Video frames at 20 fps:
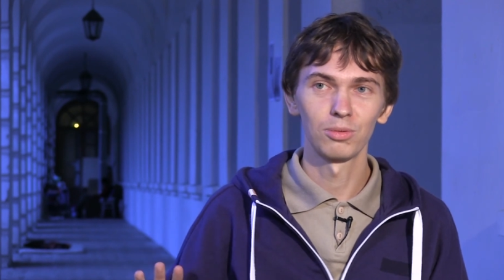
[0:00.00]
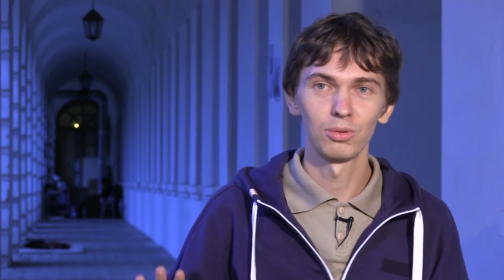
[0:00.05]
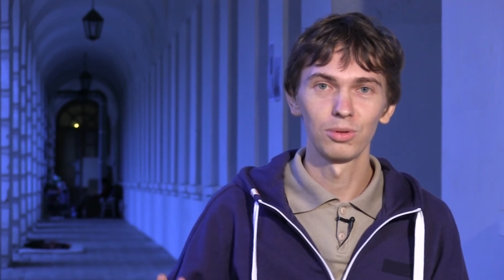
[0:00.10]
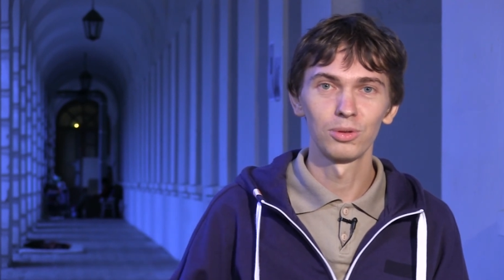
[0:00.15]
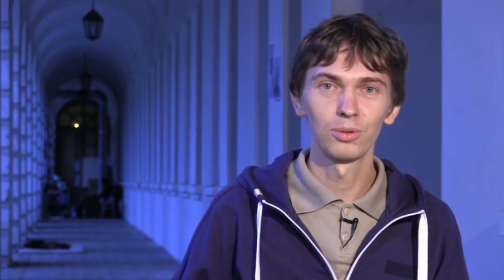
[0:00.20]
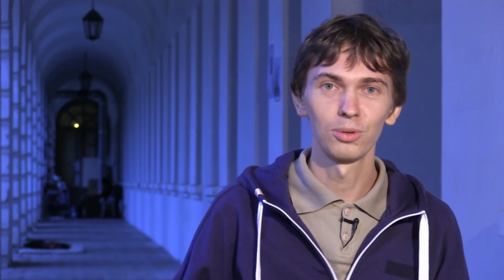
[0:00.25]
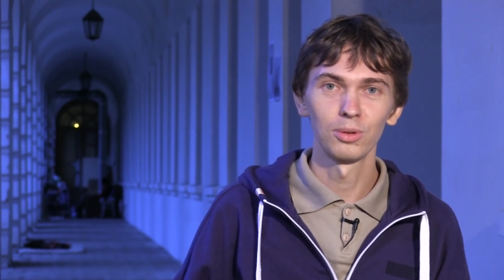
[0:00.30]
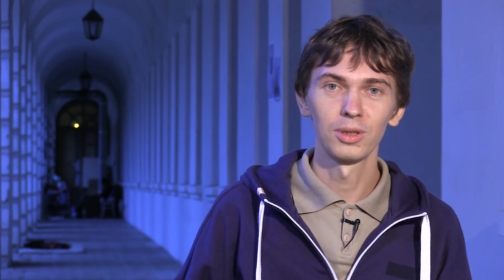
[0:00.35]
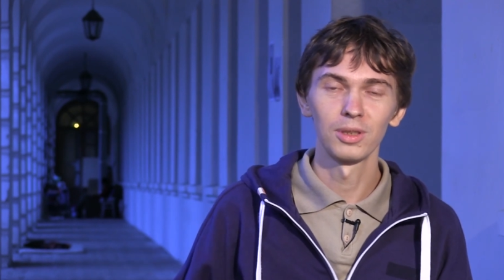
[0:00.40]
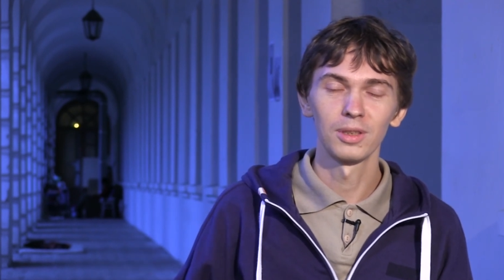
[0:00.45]

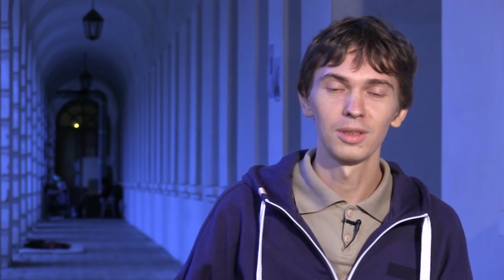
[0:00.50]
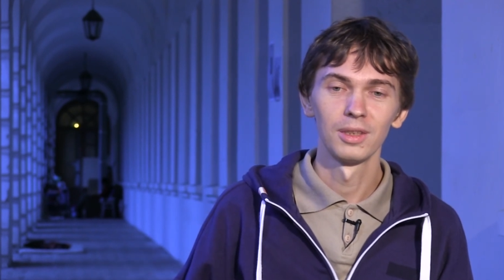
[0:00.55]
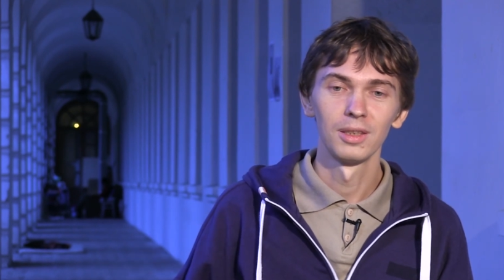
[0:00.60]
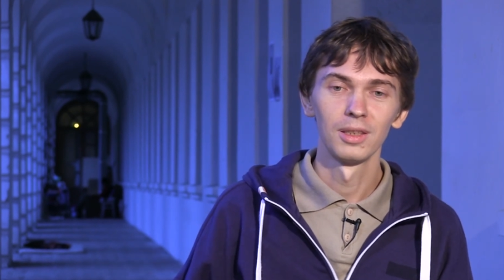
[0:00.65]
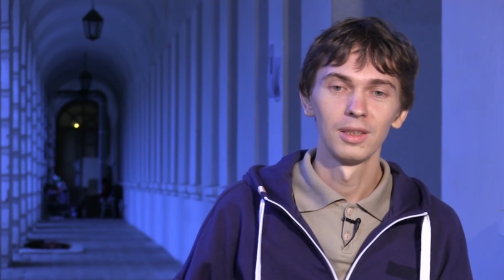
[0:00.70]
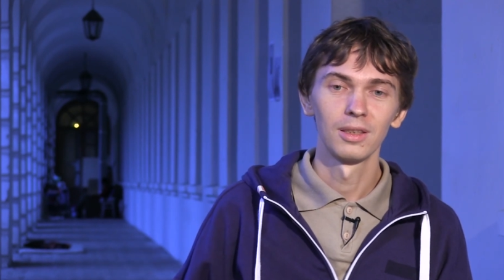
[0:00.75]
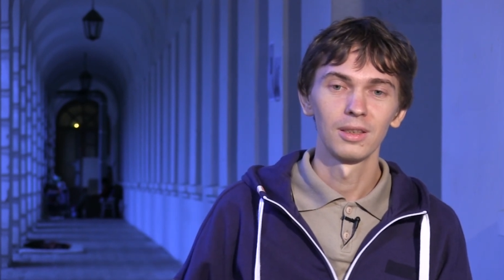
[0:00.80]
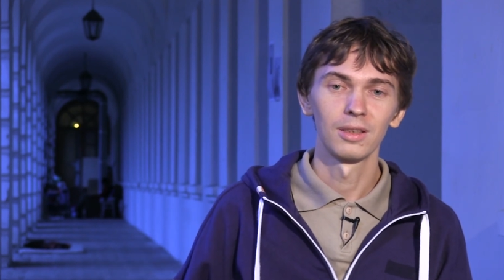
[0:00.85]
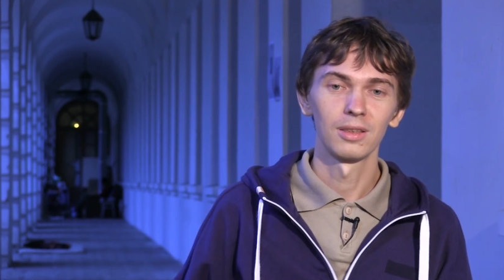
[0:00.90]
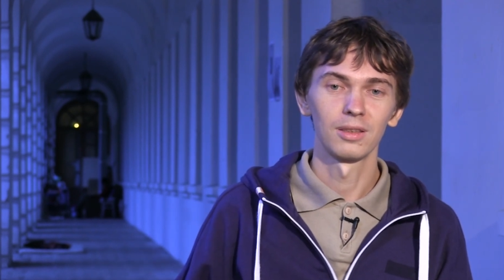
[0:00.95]
культуре
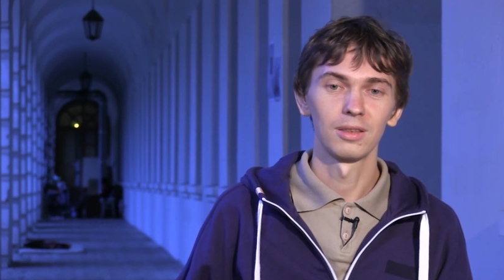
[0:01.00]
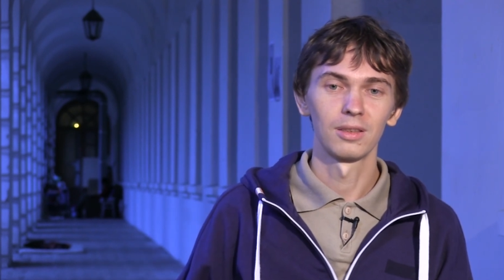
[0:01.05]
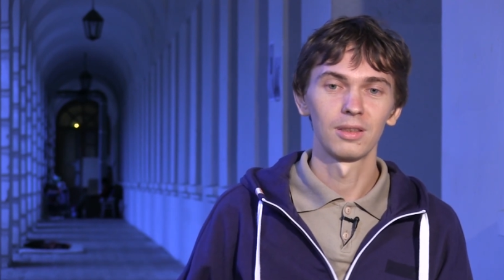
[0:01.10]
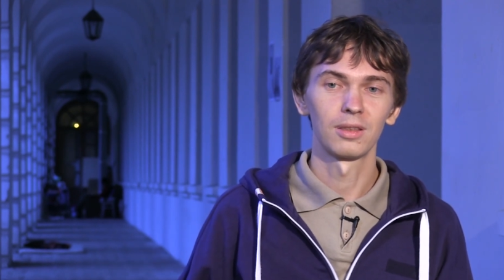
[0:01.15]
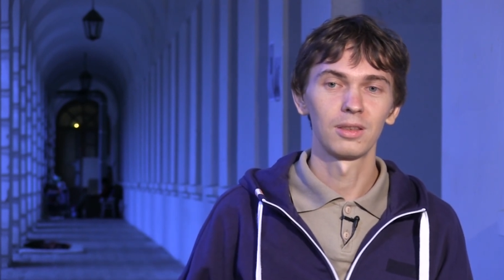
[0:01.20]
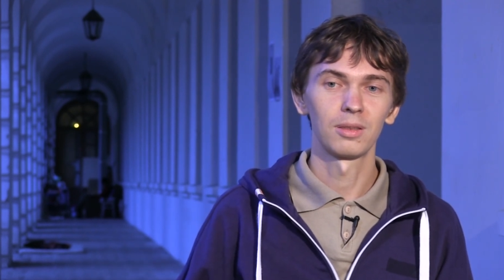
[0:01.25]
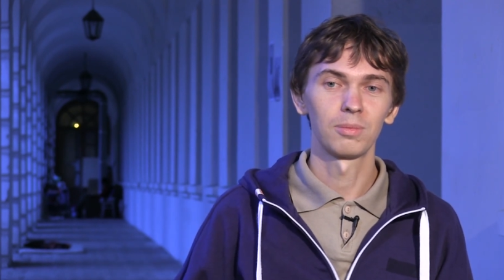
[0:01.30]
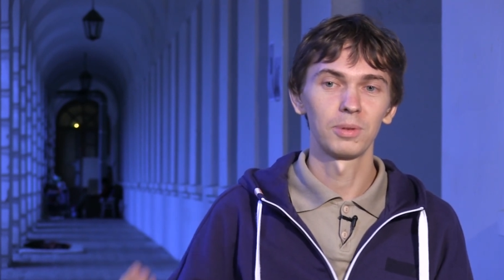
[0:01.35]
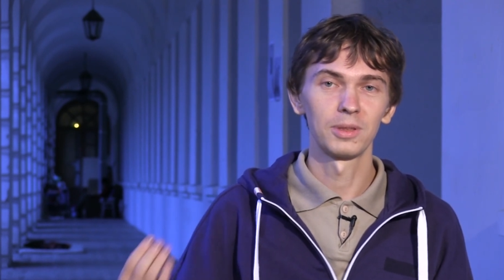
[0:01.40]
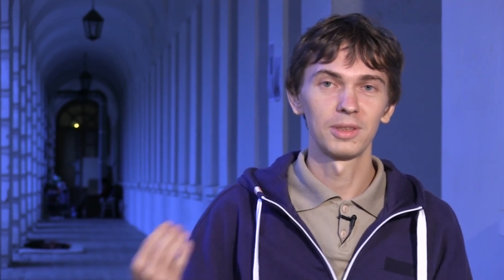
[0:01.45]

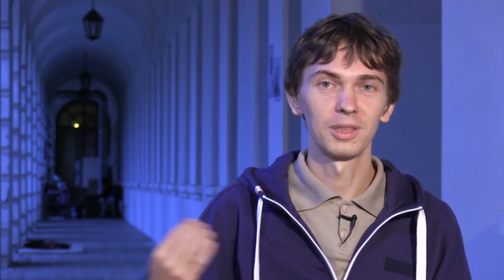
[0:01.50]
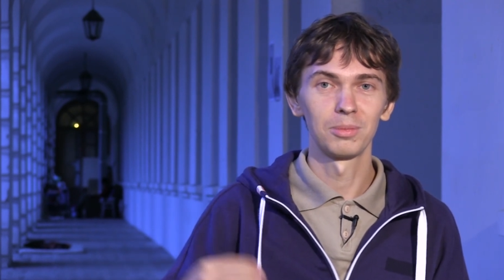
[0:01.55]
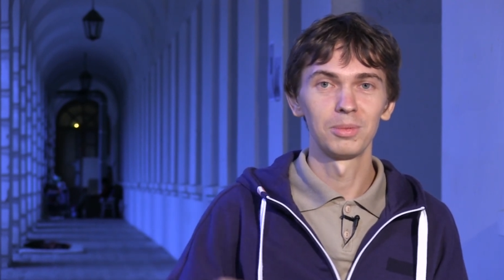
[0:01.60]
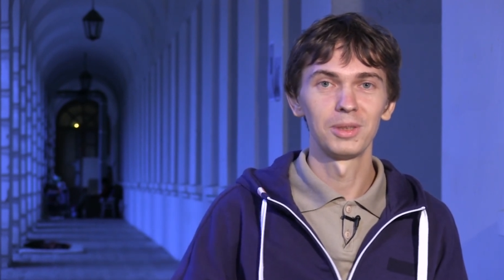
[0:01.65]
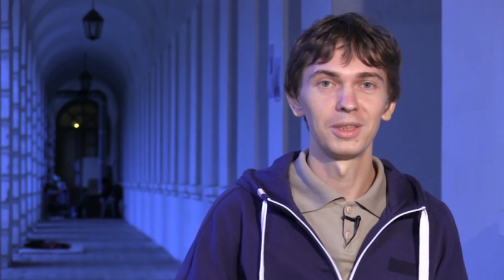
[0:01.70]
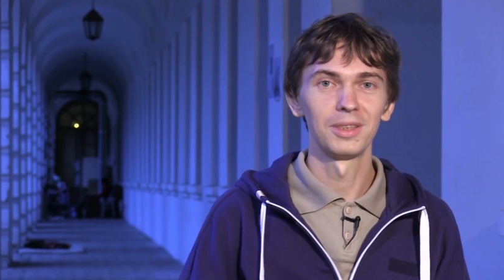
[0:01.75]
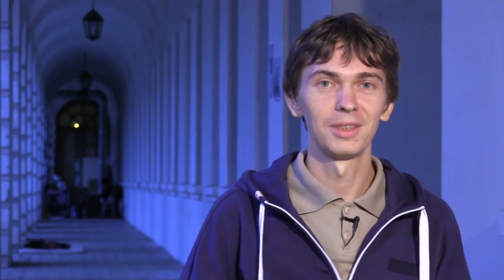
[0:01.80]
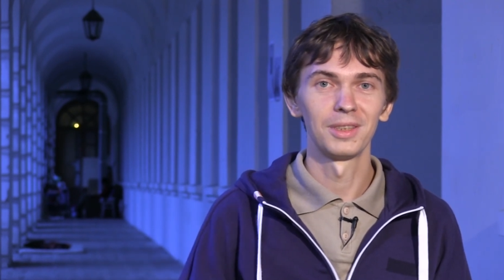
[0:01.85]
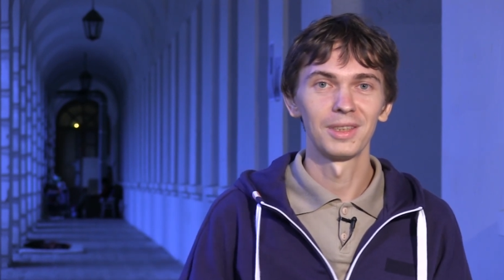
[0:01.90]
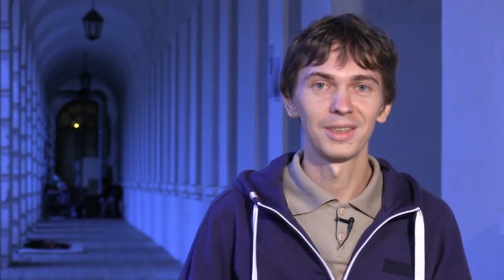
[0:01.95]

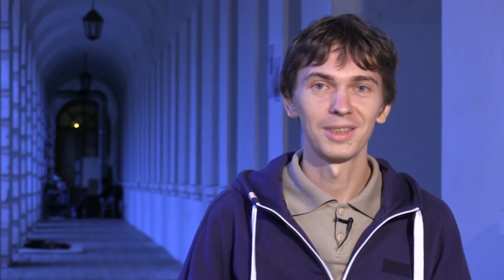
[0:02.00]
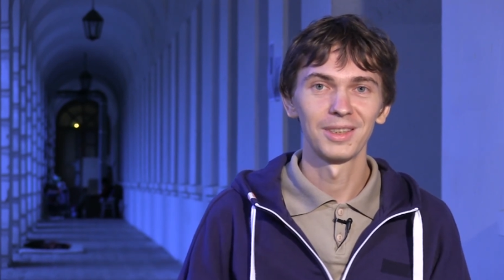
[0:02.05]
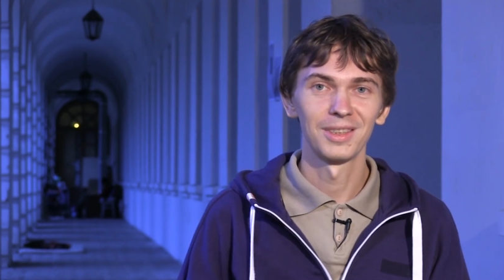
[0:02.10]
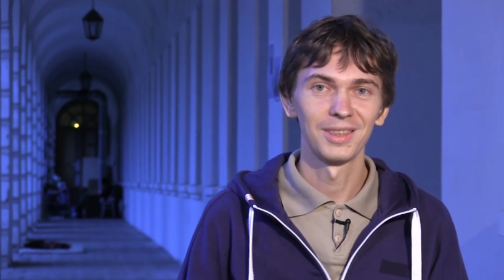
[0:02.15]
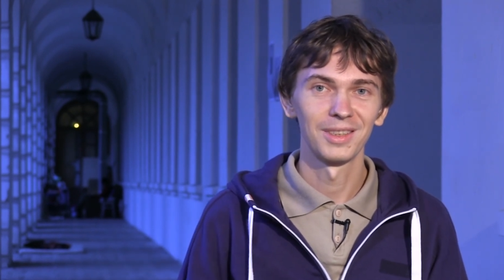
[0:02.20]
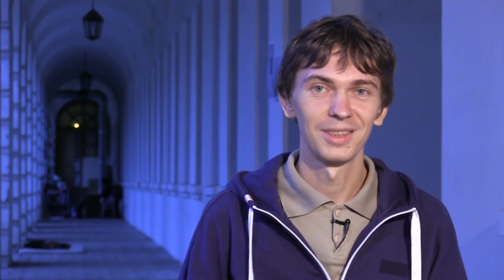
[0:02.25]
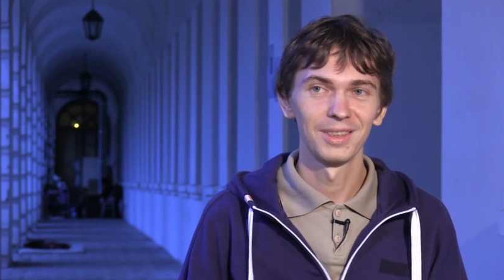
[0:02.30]
потребления.